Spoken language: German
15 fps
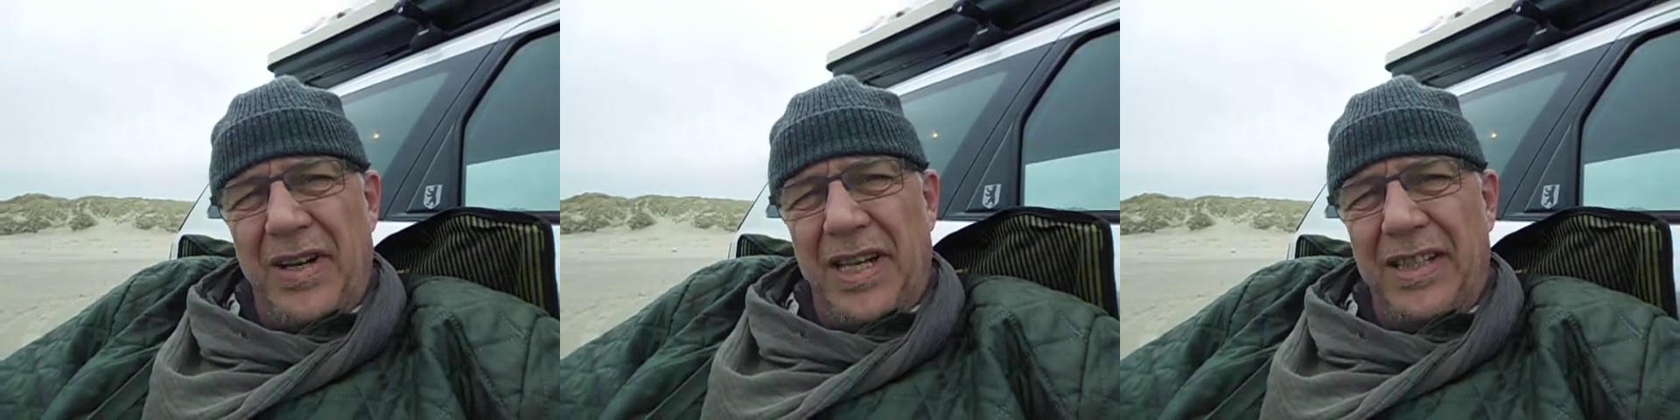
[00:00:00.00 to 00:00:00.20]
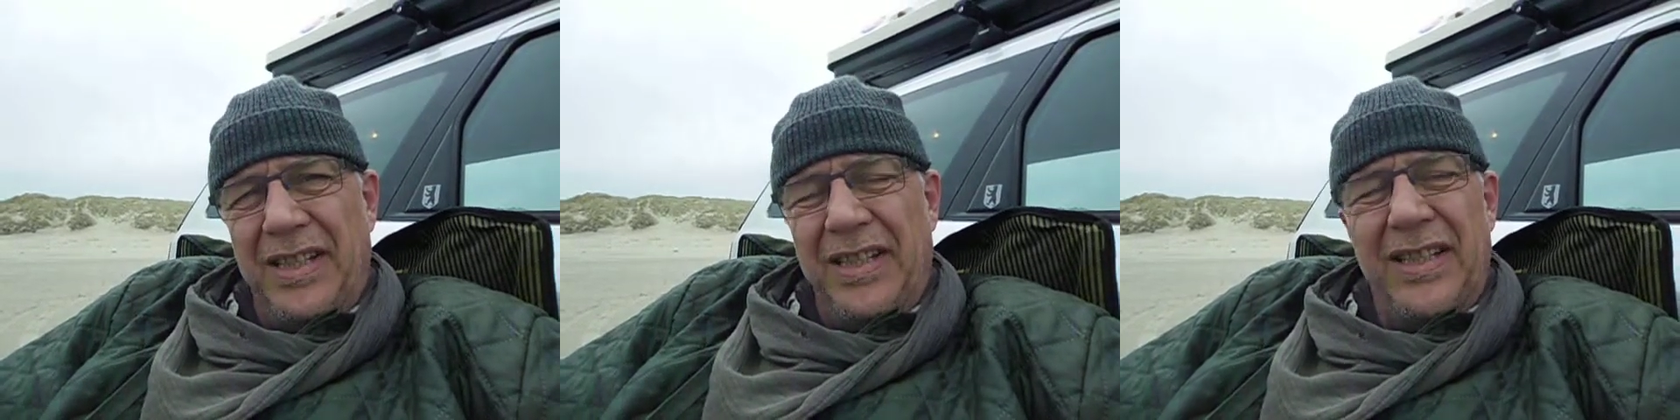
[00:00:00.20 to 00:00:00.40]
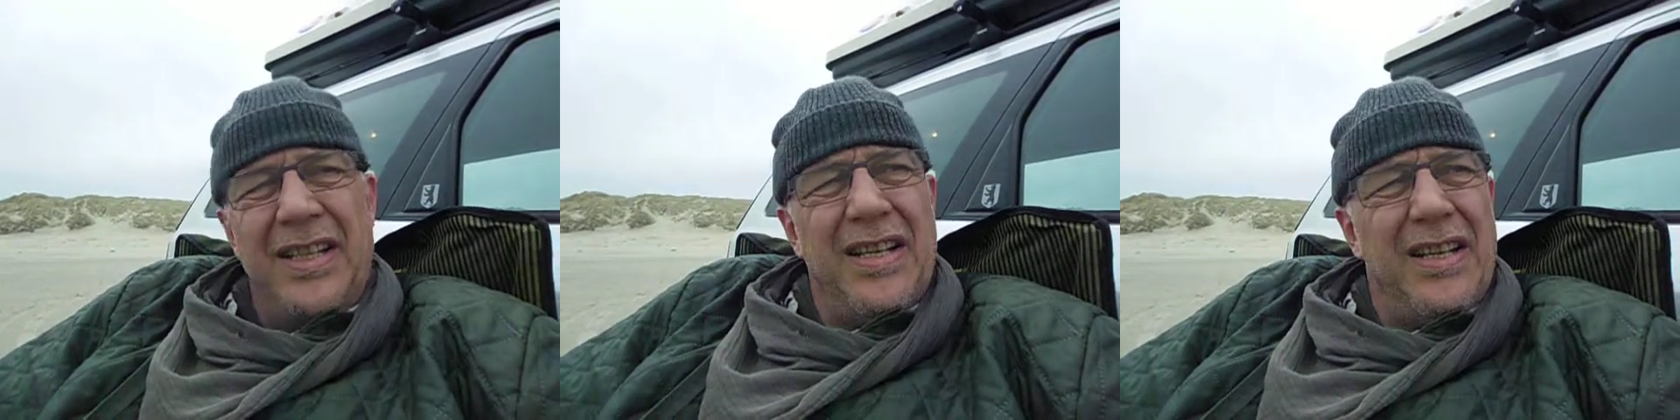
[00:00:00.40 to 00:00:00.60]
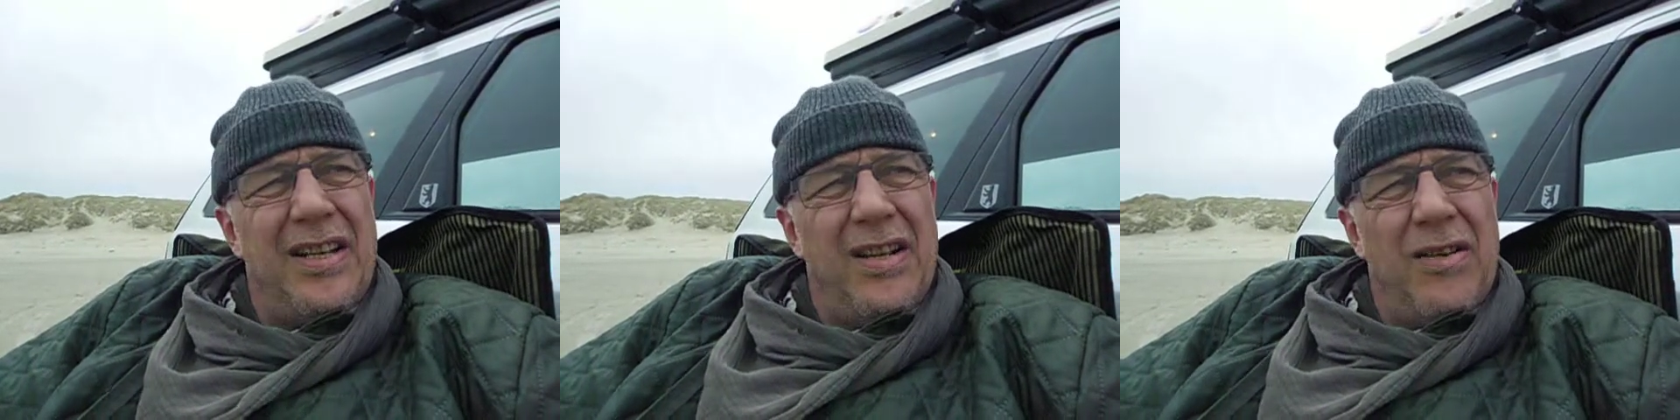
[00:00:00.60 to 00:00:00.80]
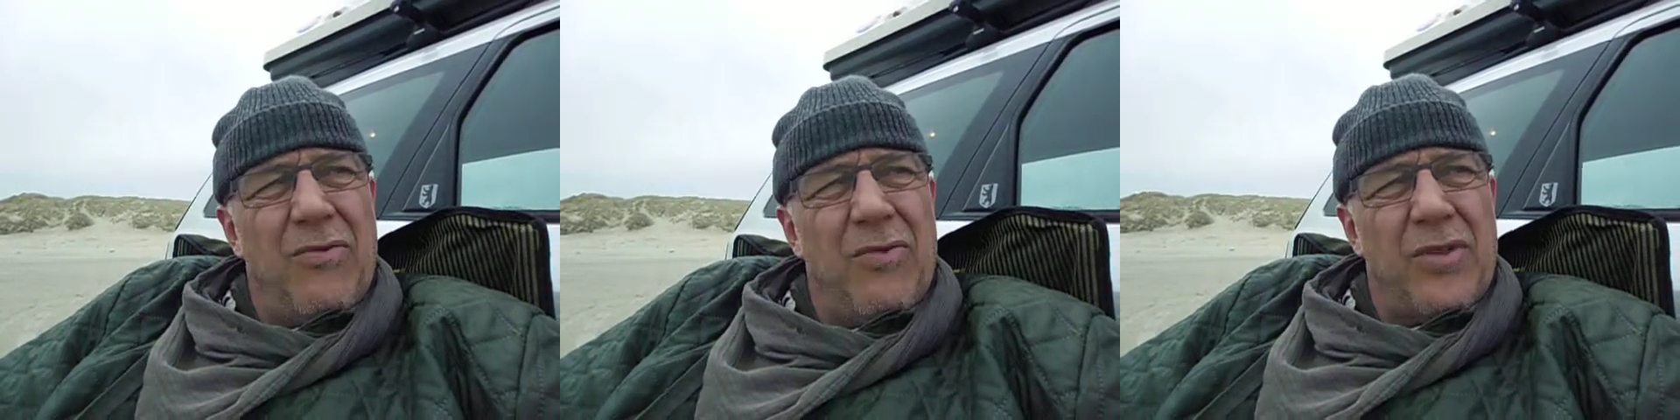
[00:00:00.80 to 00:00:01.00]
hatten,
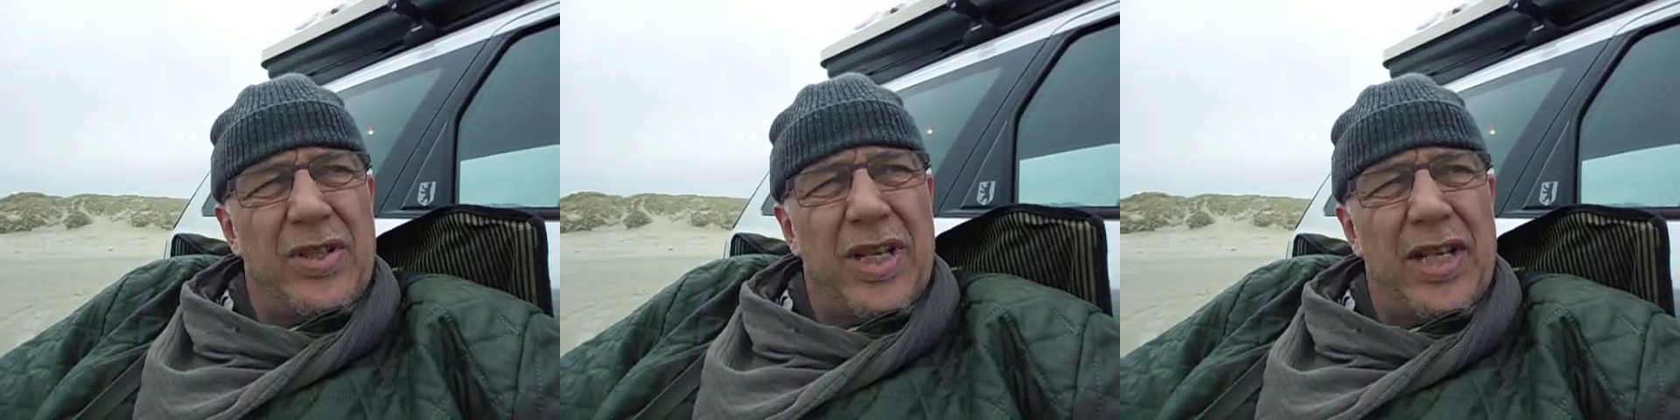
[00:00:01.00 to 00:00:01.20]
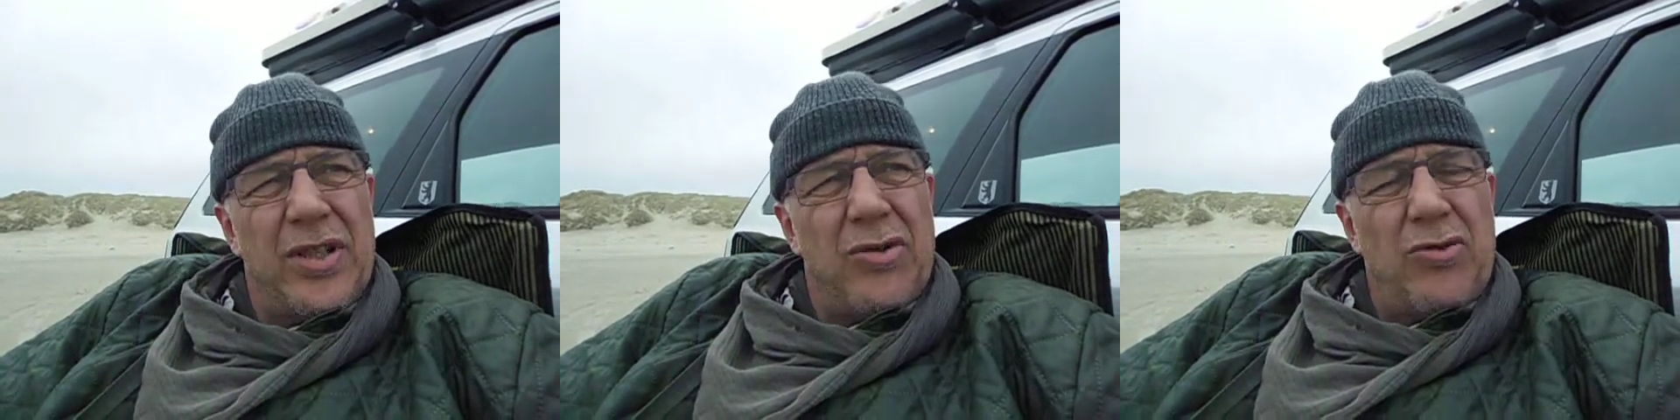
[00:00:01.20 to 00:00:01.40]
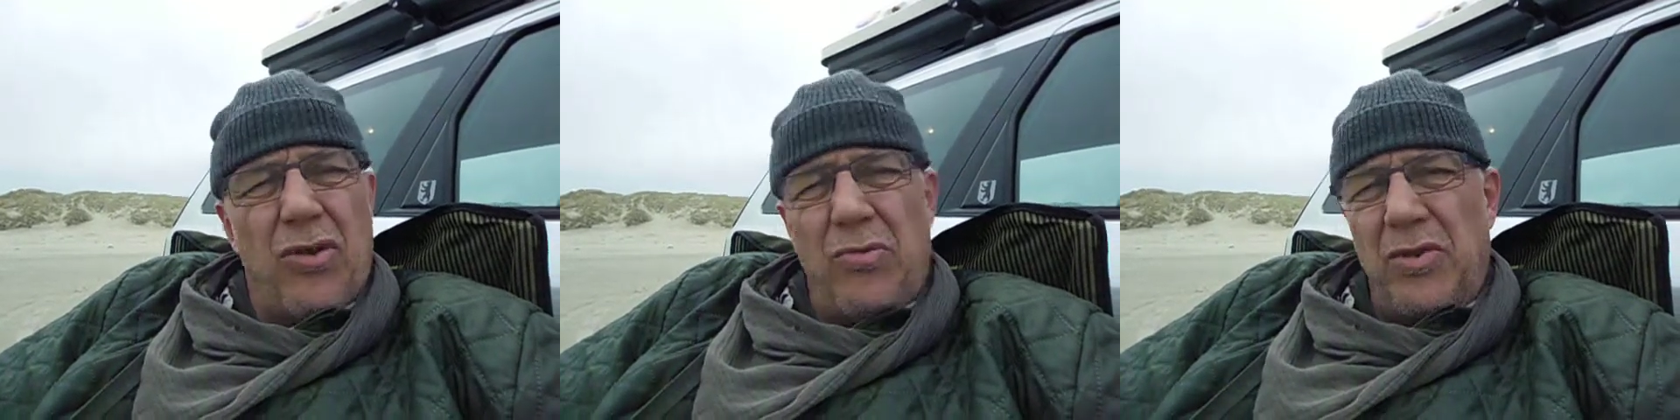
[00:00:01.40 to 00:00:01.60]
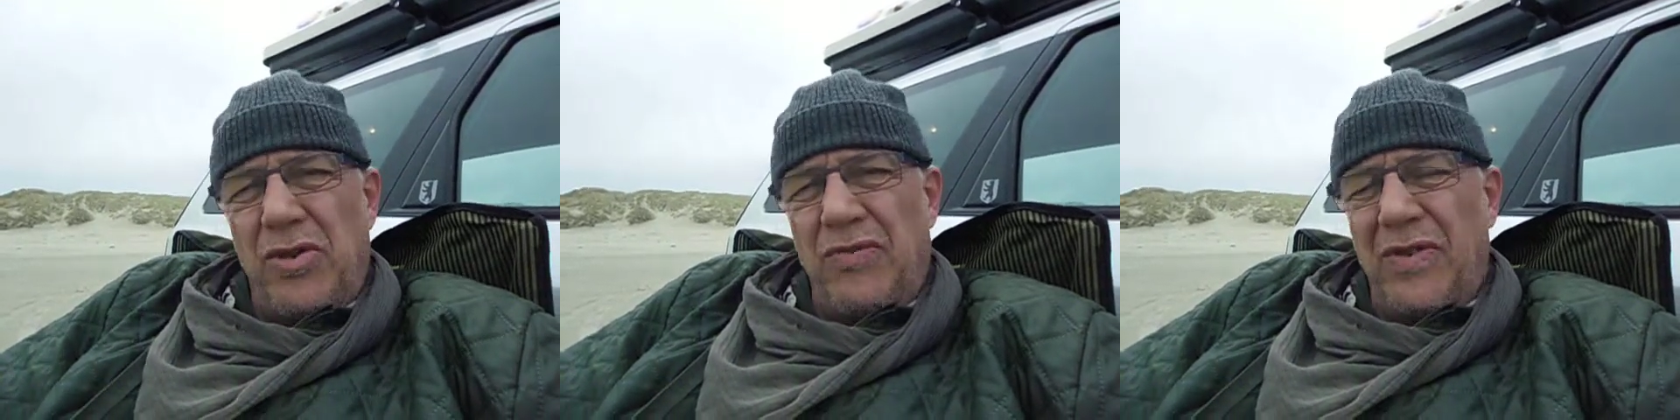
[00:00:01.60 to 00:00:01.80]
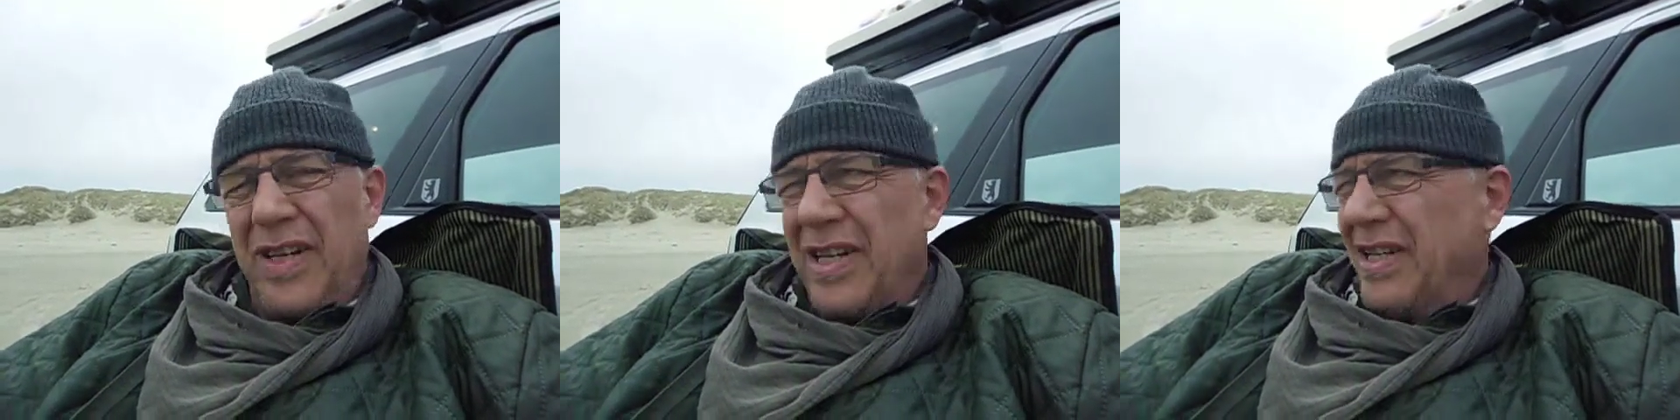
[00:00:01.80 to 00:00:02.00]
wo es recht
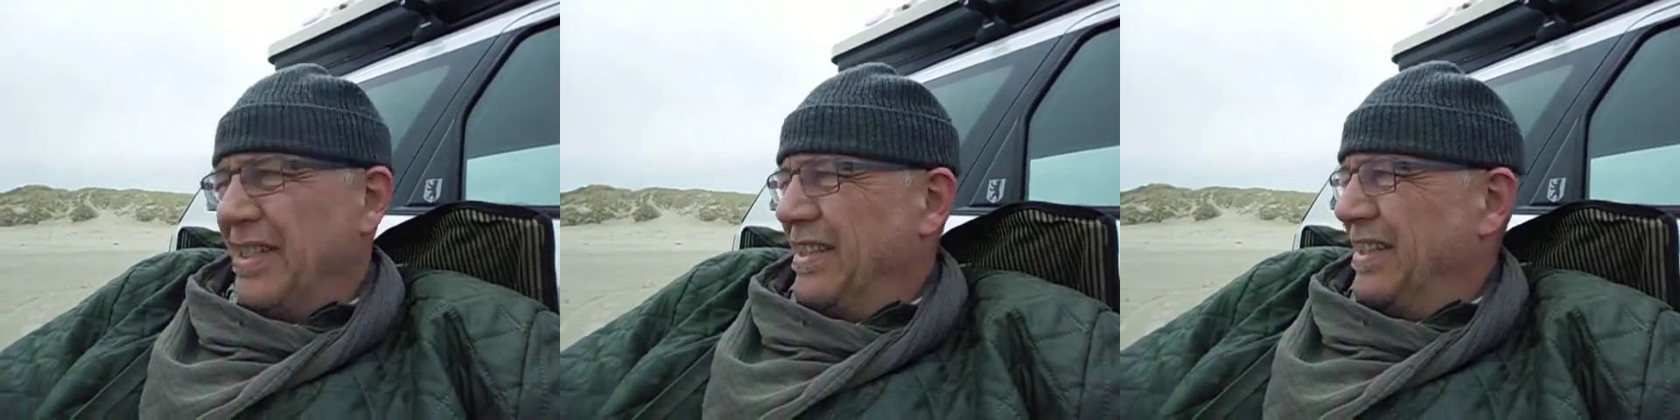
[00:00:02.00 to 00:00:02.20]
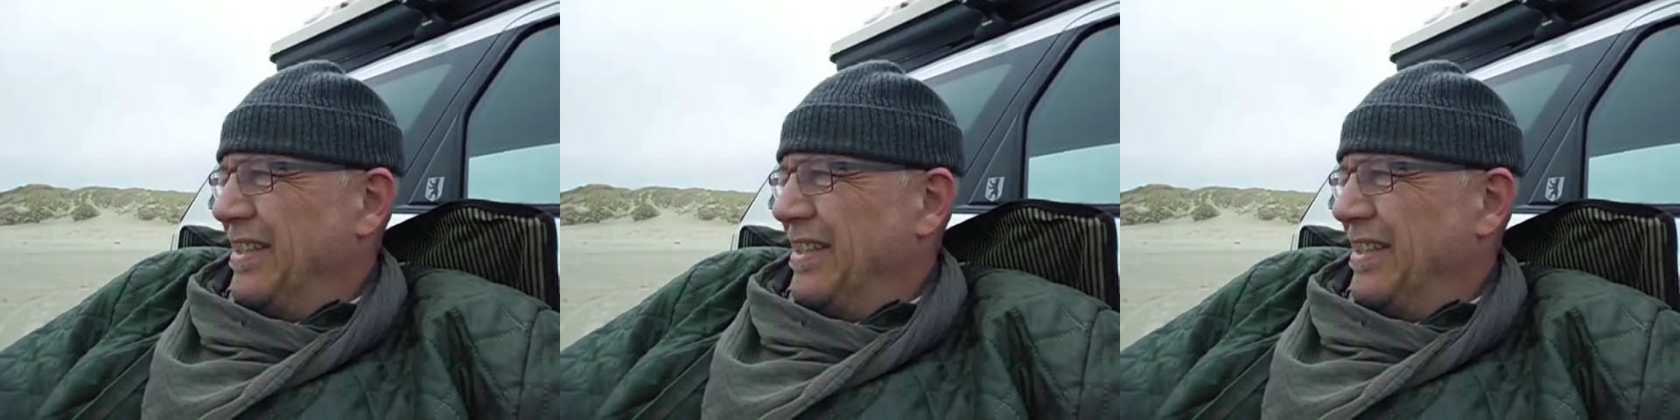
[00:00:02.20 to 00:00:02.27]
stürmisch war,